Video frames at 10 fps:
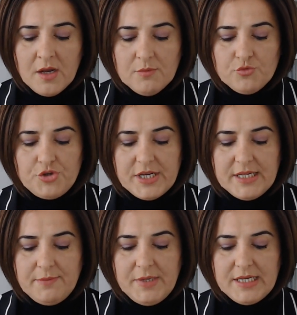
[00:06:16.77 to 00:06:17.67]
Bu
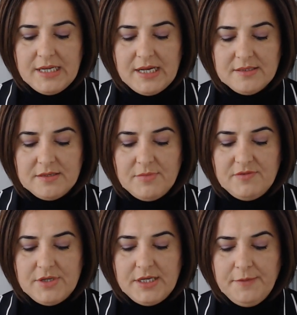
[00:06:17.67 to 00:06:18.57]
şekilde bilgilendirme
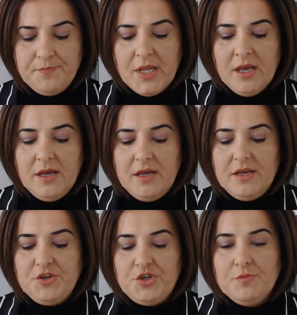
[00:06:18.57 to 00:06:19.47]
vereyim.
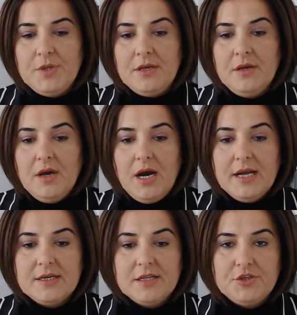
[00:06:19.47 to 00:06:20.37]
Ee, şimdi
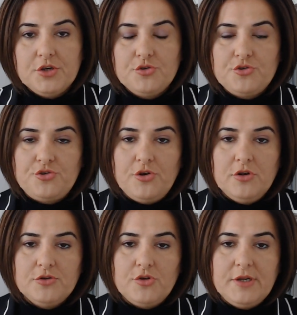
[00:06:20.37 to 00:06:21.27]
arkadaşlar
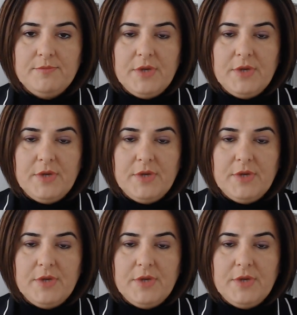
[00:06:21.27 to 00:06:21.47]
şöyle söyleyeyim.